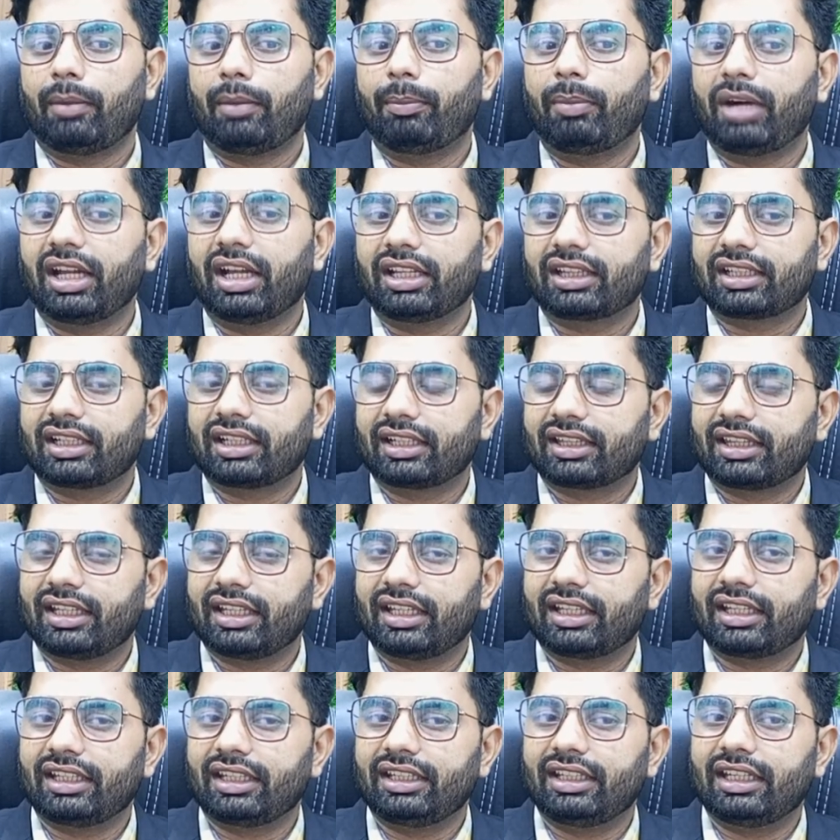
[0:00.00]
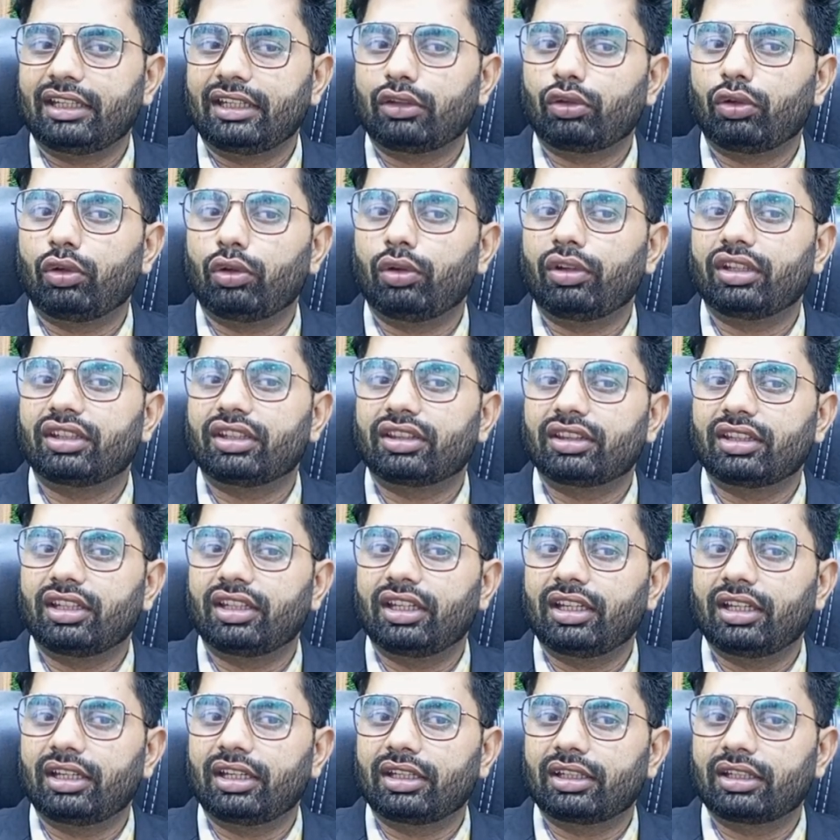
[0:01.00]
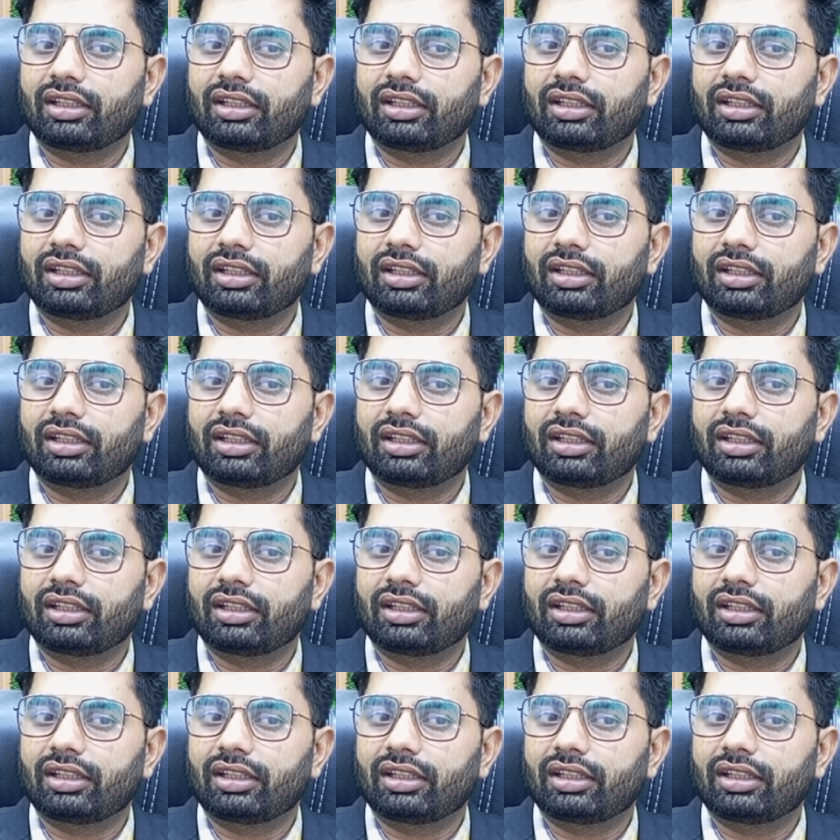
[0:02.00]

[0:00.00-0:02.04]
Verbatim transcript: अब बात करते हैं कि ये जो इतने